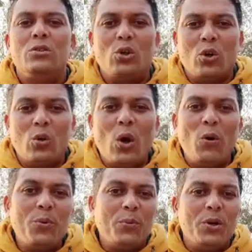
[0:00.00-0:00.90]
जो ग्रो
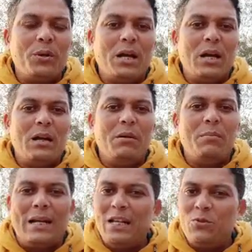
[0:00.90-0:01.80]
आउट पॉन्ड का
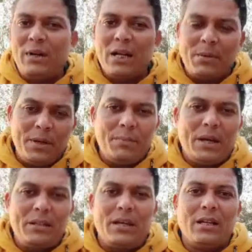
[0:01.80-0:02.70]
मैनेजमेंट का मैंने
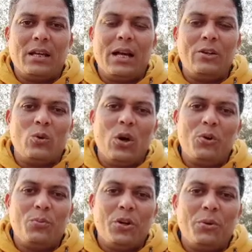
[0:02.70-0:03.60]
बात किया था ग्रो
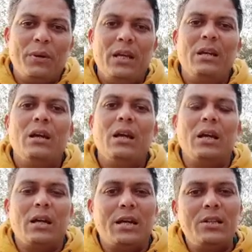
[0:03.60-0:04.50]
आउट पॉन्ड में
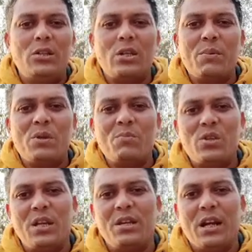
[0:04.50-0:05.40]
आ, किस हिसाब से हम
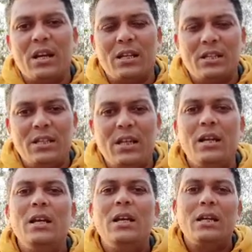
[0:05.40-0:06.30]
सीड डालना
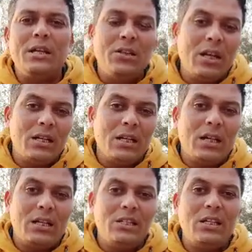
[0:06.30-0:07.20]
चाहिए कितना
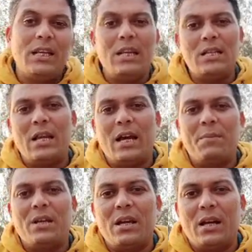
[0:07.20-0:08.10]
डालना चाहिए किस लेयर
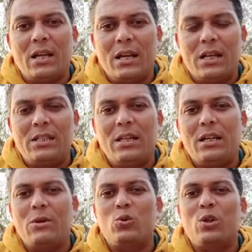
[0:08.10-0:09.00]
में क्या डालना
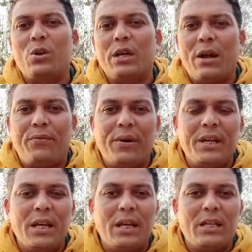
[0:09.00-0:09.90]
चाहिए उसको क्या
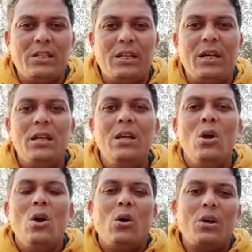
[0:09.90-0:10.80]
फीड खिलाना चाहिए
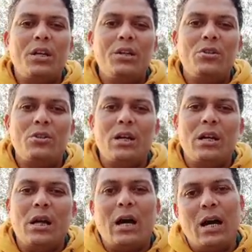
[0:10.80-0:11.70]
और किस
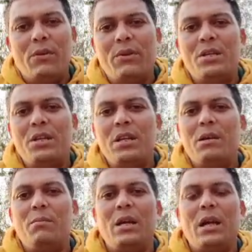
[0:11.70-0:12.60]

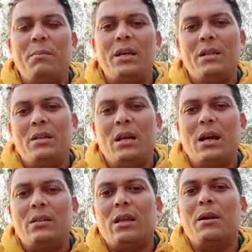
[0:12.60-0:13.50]
हार्वेस्टिंग में हमें
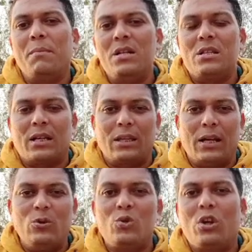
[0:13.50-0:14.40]
कितना तक मिल सकता
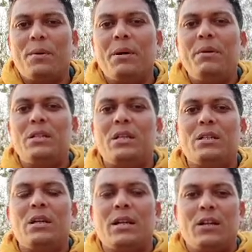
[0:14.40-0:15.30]
है उसके ऊपर हम
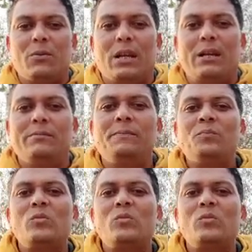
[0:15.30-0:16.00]
डिस्कशन करने वाला है